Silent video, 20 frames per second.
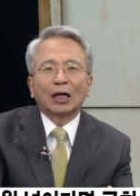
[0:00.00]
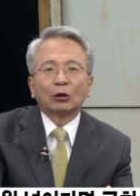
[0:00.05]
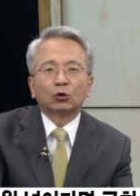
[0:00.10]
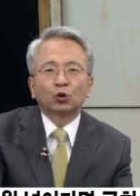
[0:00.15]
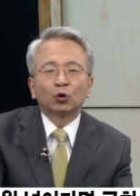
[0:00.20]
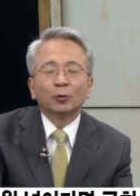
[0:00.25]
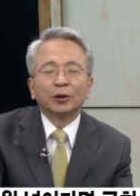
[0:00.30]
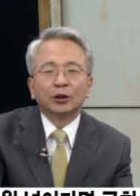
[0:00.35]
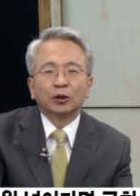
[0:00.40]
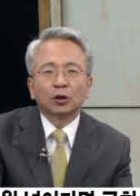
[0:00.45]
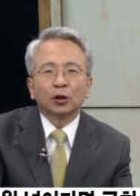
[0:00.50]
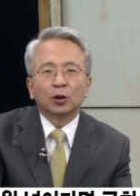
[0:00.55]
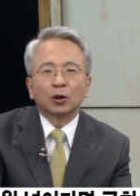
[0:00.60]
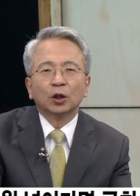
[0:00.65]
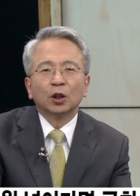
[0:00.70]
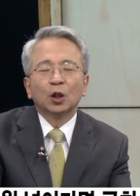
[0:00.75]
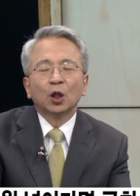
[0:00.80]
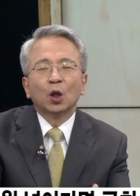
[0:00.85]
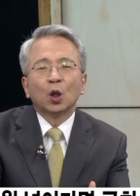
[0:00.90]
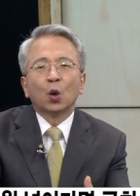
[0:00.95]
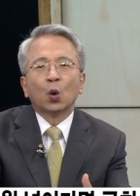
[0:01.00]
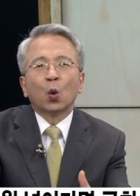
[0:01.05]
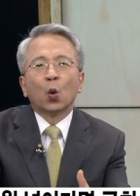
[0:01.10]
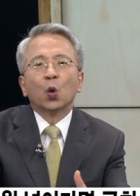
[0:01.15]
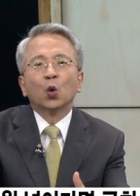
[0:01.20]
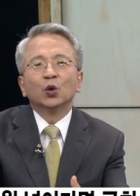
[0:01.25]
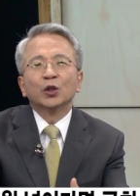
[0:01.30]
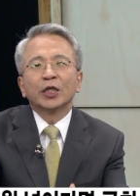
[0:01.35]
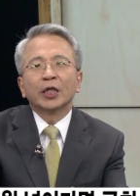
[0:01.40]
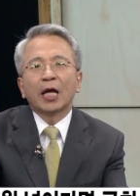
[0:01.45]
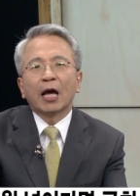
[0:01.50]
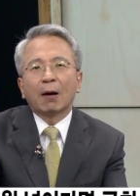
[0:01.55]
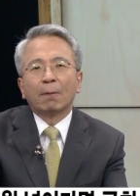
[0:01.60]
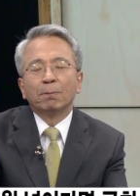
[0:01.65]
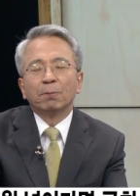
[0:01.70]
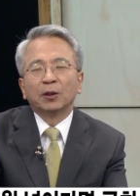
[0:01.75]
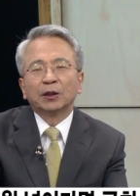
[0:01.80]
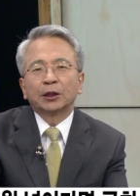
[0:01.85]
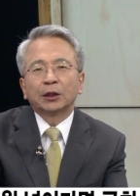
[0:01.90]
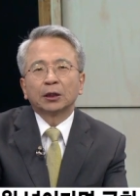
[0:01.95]
낮추면서 5년에
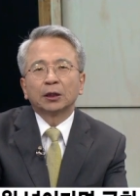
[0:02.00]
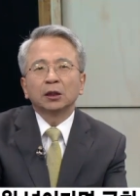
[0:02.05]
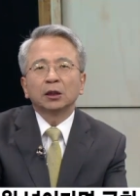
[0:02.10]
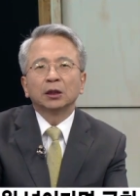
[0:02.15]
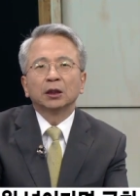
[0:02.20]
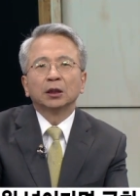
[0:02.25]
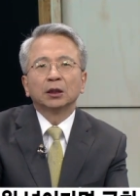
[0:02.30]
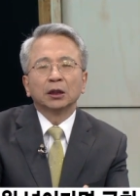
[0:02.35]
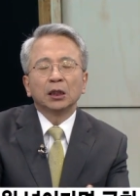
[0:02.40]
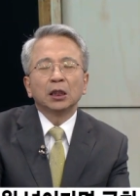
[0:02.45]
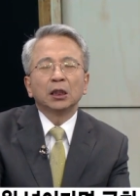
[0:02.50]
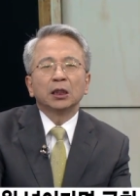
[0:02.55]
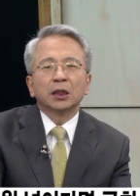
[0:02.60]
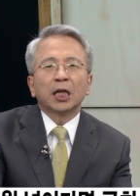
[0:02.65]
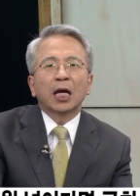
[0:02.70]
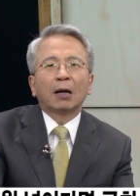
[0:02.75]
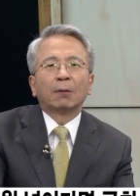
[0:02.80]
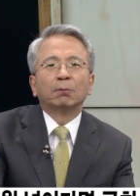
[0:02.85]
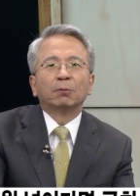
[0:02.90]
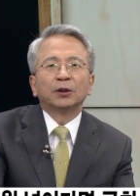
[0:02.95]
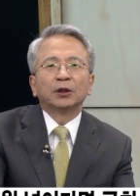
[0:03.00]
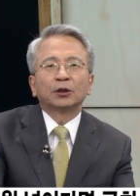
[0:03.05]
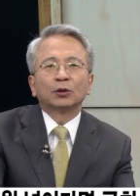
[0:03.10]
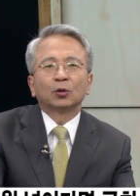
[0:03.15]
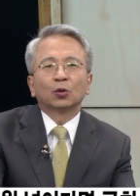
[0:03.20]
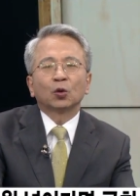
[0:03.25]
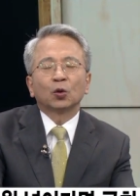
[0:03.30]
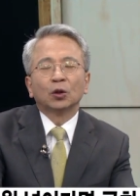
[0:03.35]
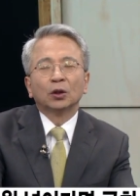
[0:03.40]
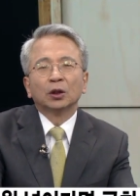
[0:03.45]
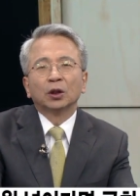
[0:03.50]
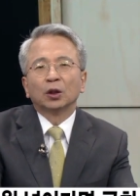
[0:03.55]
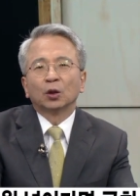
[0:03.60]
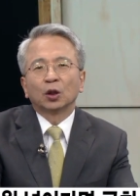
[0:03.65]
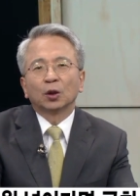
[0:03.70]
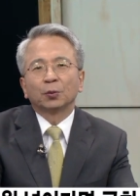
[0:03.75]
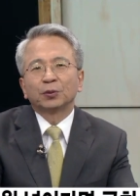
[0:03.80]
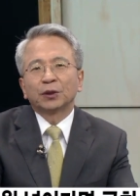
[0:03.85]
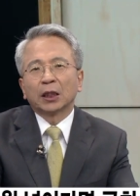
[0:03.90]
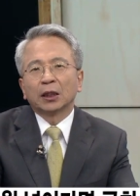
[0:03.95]
한 번씩을 1년에 한 번씩으로
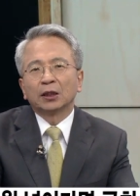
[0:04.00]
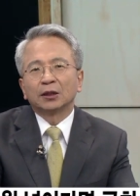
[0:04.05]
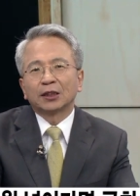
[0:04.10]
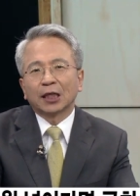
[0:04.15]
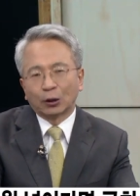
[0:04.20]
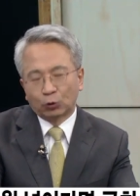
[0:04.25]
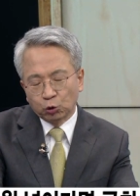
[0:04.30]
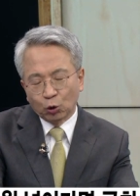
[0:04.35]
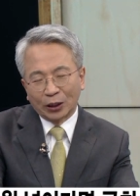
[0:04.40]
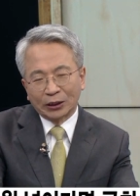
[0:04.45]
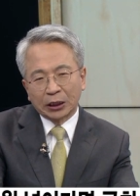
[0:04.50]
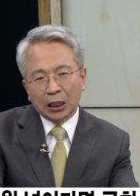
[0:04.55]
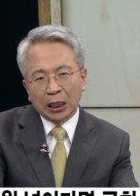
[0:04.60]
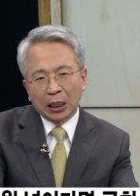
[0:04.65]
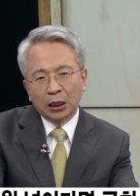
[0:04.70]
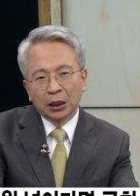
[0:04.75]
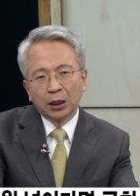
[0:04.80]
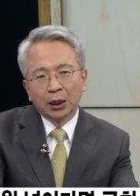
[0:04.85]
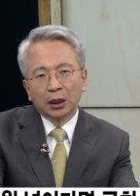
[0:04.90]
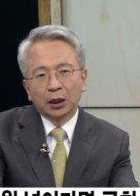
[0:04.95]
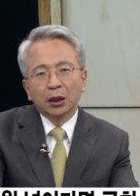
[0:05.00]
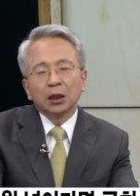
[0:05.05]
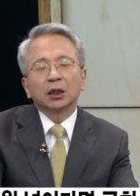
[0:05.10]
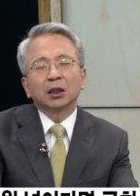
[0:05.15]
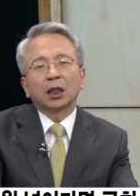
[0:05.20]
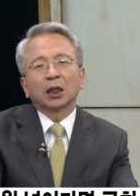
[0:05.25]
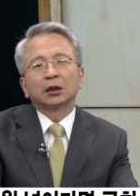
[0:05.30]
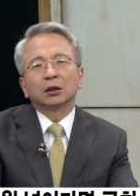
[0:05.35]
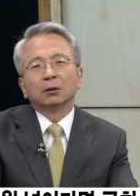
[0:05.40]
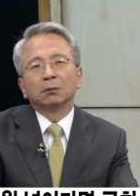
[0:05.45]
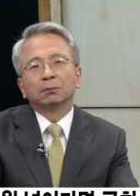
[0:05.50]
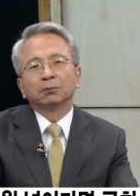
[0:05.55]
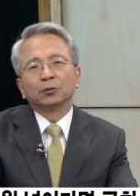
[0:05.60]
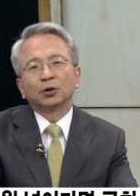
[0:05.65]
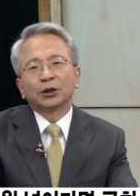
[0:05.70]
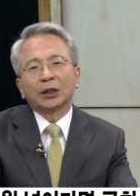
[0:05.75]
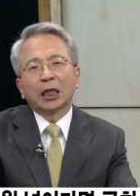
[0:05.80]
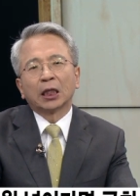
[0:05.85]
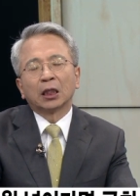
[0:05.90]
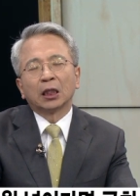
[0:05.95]
협상을 자주 하자. 이렇게
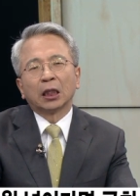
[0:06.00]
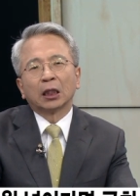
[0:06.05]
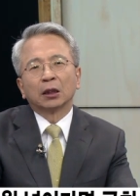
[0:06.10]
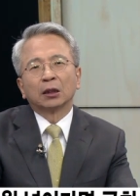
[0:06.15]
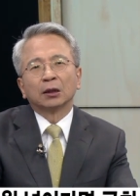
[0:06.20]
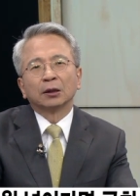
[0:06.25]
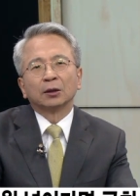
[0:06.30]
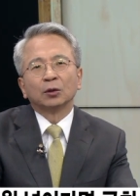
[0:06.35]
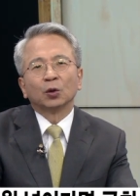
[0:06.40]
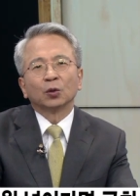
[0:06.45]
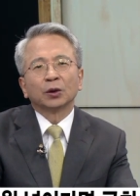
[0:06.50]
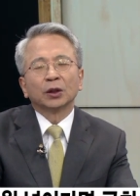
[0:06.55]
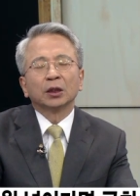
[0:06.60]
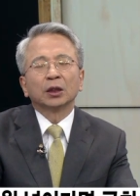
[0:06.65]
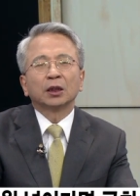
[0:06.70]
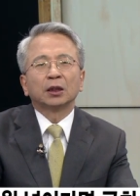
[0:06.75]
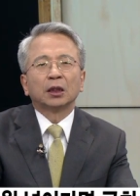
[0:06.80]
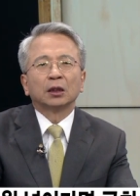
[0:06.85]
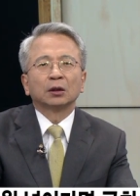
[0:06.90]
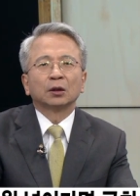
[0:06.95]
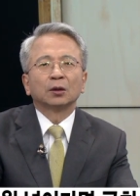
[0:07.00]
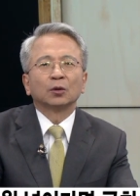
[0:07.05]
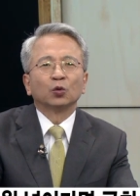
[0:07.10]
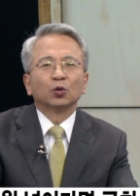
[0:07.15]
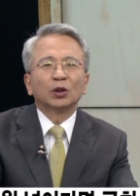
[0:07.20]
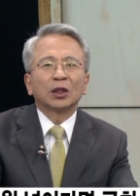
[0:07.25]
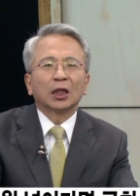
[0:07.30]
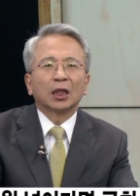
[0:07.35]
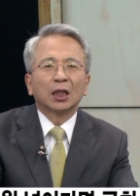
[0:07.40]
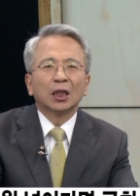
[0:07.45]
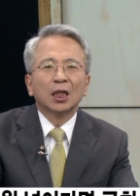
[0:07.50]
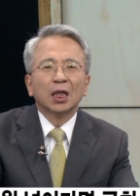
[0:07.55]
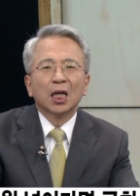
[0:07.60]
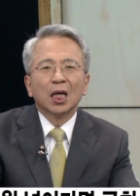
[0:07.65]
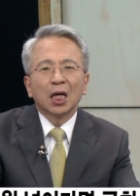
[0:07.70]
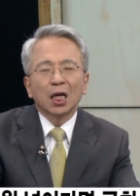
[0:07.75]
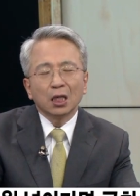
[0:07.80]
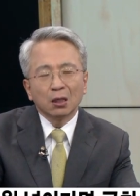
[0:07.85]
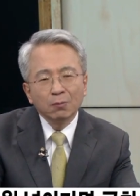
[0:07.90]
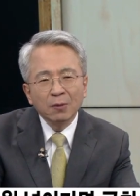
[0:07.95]
지금 제안을 한 거거든요. 여기에 대해서는 우리가
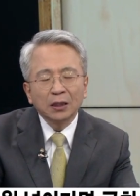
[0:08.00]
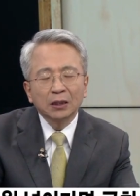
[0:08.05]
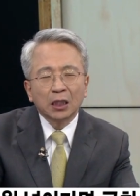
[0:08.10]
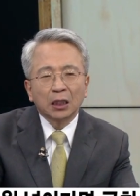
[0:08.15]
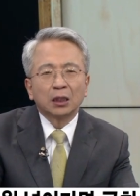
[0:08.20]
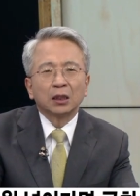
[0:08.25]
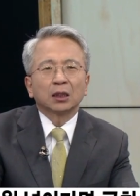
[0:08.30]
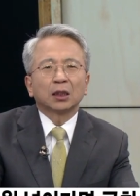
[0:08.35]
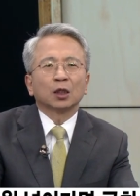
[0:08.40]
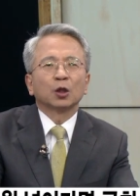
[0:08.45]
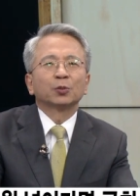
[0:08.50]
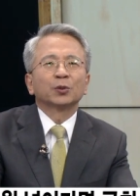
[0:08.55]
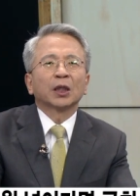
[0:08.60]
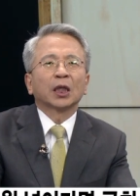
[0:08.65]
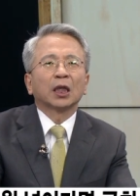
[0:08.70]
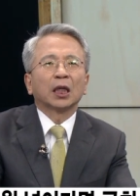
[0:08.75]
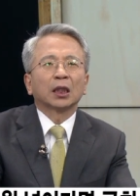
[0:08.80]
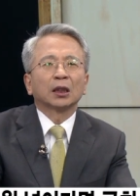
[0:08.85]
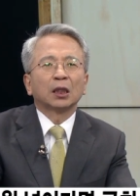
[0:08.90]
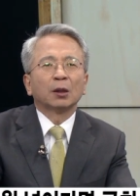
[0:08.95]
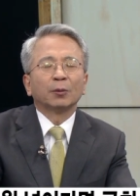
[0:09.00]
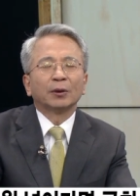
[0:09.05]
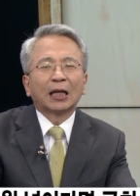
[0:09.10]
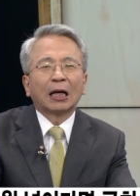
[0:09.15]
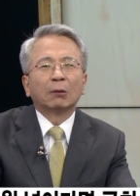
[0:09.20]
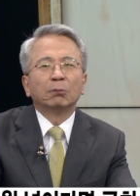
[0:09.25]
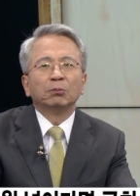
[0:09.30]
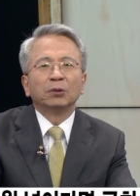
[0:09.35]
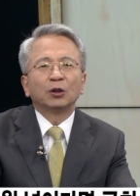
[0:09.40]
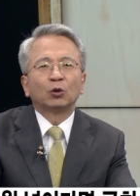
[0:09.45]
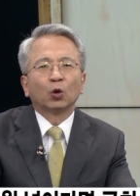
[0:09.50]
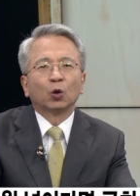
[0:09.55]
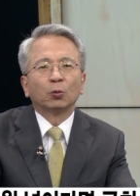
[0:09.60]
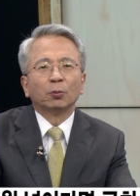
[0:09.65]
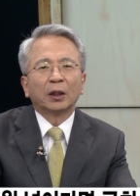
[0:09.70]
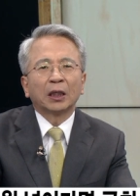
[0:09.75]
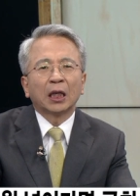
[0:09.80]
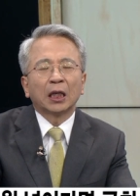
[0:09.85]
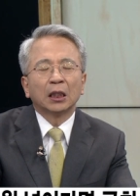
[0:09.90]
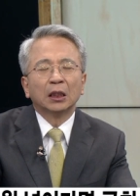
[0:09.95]
해마다 이렇게 협상을 하게 되면 한미
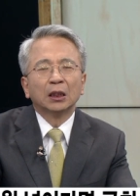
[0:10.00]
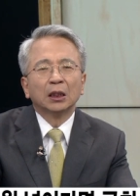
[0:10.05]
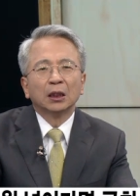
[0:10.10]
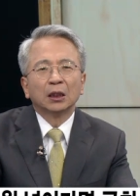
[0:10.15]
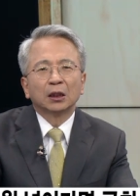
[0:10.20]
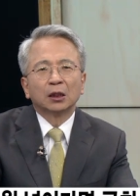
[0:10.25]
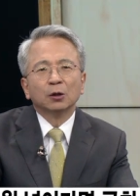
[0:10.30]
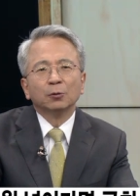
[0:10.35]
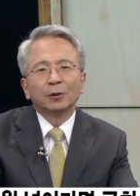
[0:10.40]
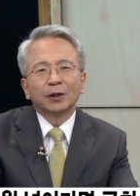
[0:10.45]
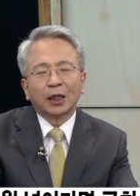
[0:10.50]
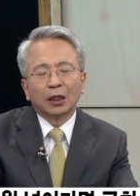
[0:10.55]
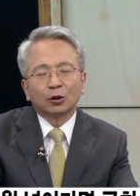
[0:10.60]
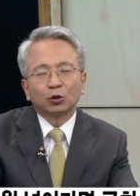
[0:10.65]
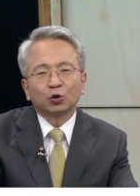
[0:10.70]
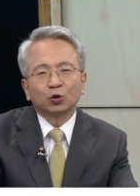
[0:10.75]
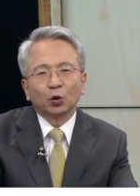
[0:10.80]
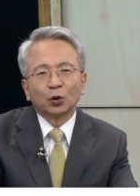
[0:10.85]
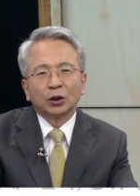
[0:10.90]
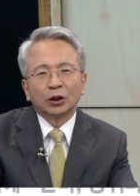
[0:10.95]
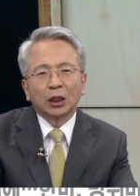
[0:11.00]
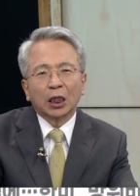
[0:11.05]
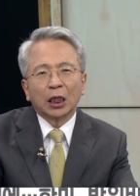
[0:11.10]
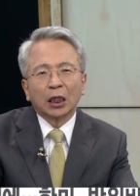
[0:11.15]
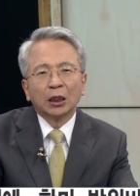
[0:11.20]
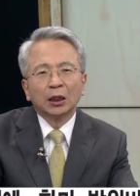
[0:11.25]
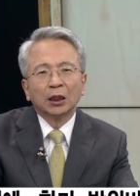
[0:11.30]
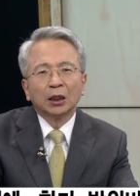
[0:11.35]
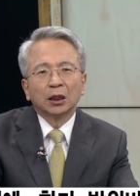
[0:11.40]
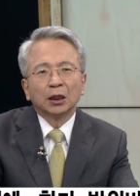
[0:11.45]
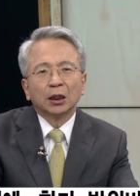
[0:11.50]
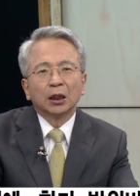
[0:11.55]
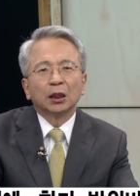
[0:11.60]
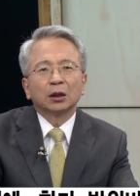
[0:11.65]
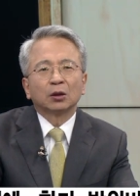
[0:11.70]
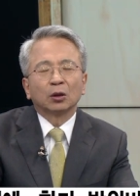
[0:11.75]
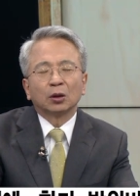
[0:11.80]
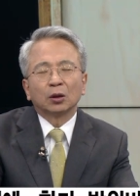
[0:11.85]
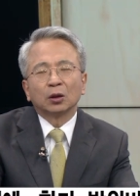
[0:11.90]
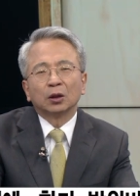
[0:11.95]
동맹에 금이 갈 수도 있다.
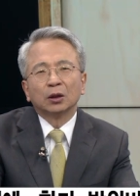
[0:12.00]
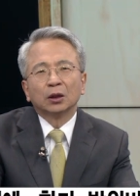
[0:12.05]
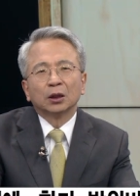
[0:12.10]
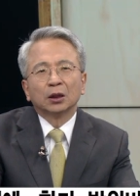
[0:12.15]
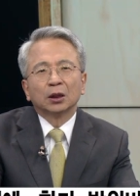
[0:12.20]
이래서